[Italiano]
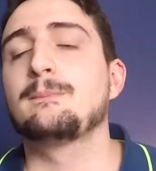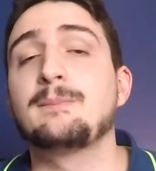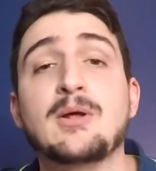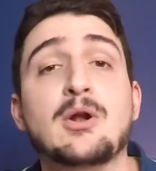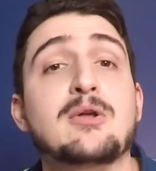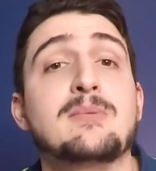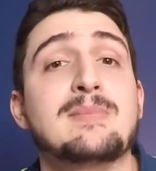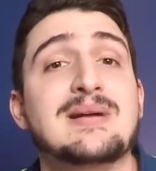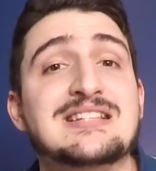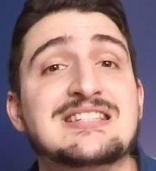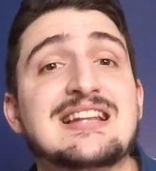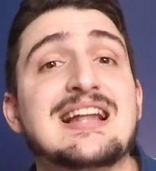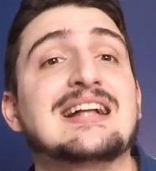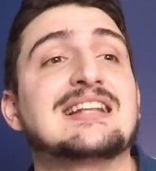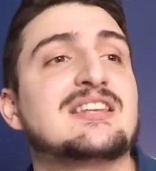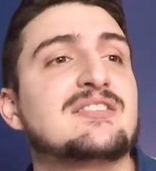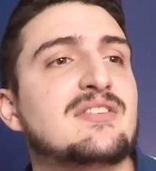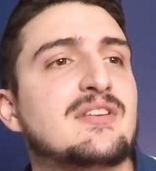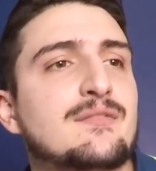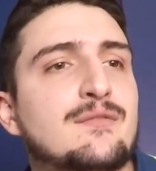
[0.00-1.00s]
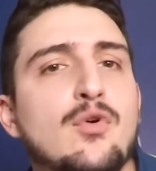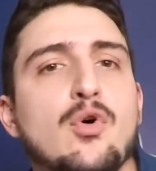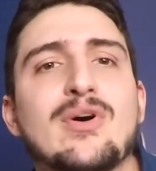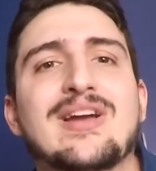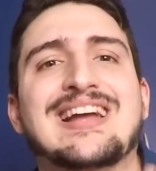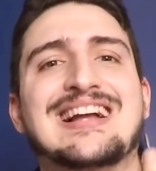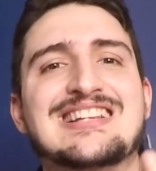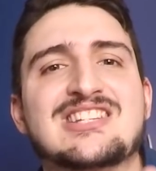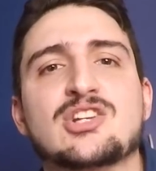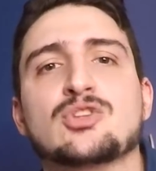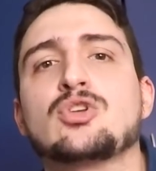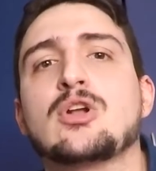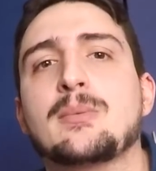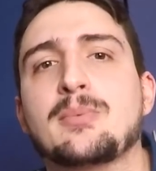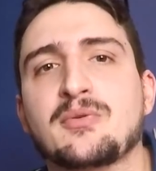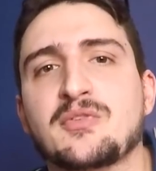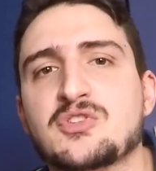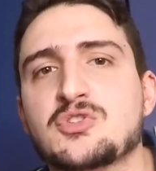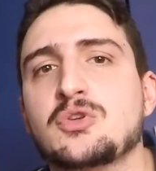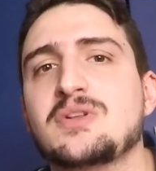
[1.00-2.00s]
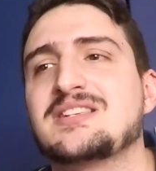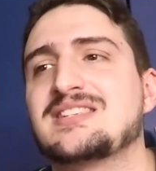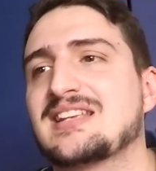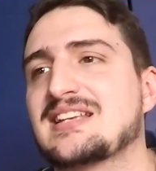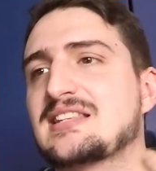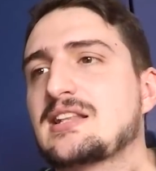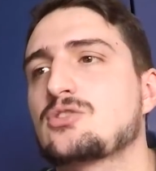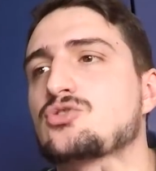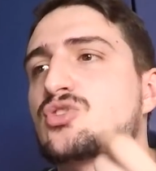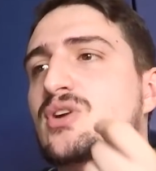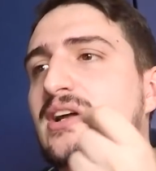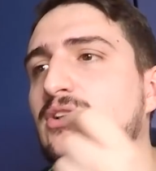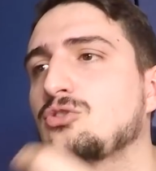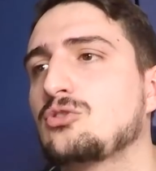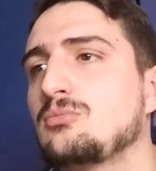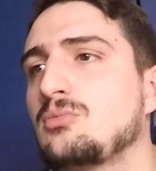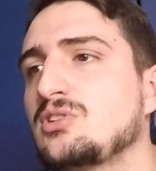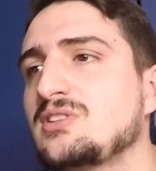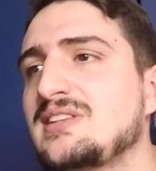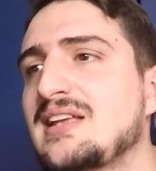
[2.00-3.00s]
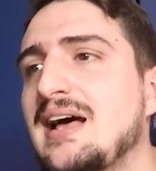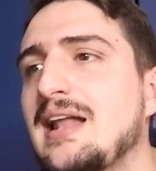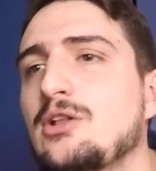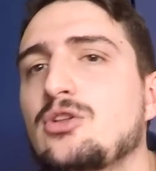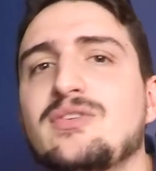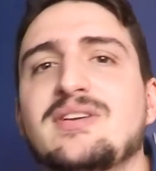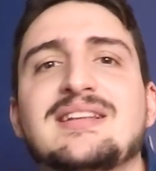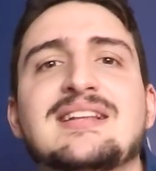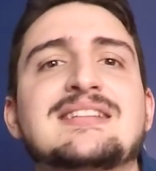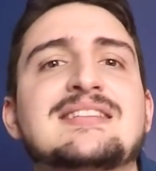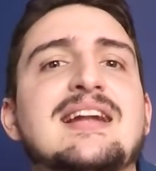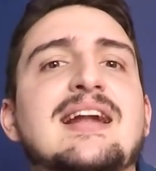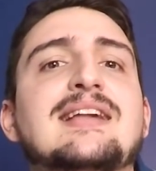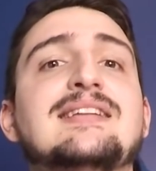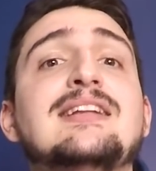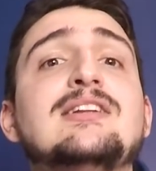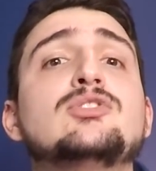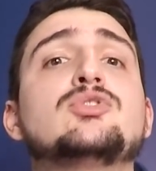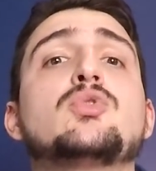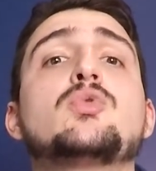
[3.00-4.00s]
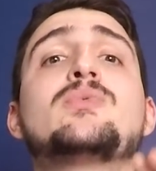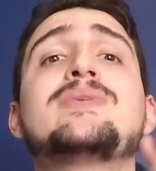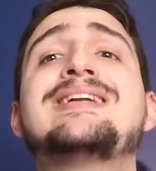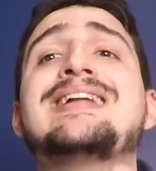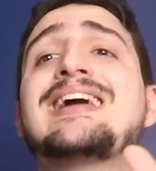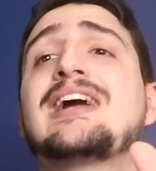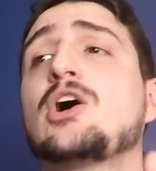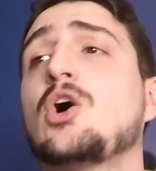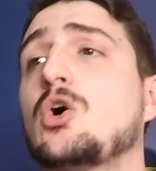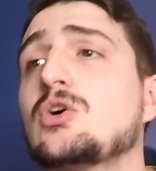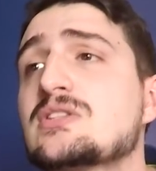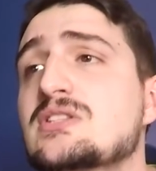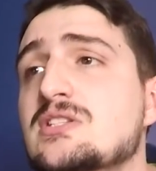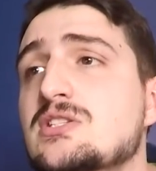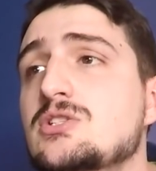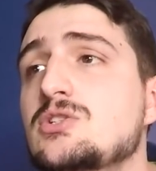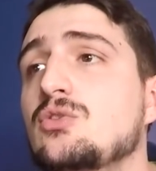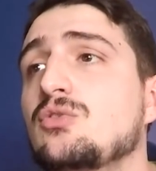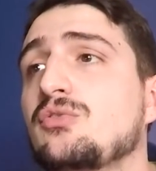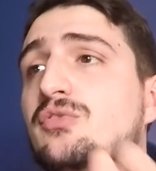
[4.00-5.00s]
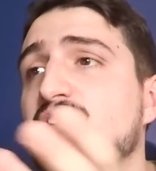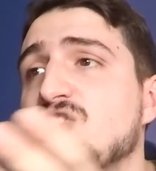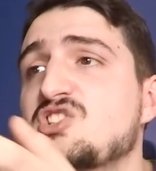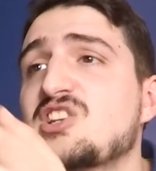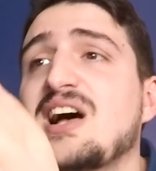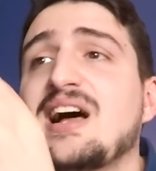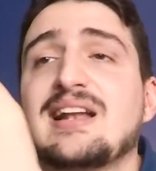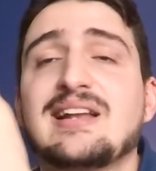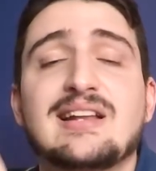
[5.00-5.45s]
Però immaginatevi, voi calciatori professionisti che state giocando un mondiale dovete entrare dentro un negozio ufficiale